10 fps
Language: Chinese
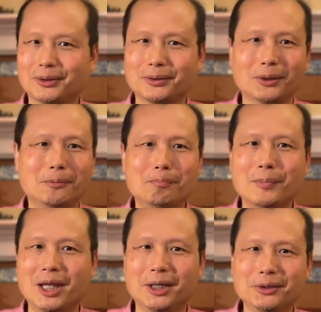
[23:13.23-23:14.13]
都
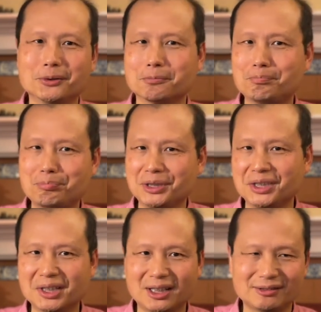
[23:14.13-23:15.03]
没有
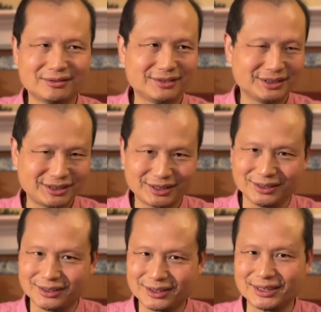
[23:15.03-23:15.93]
必要去
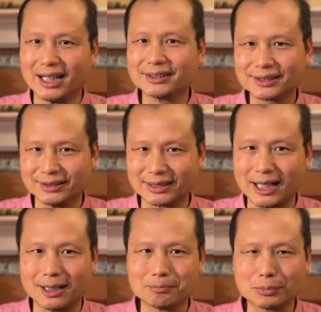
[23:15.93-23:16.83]
相信它。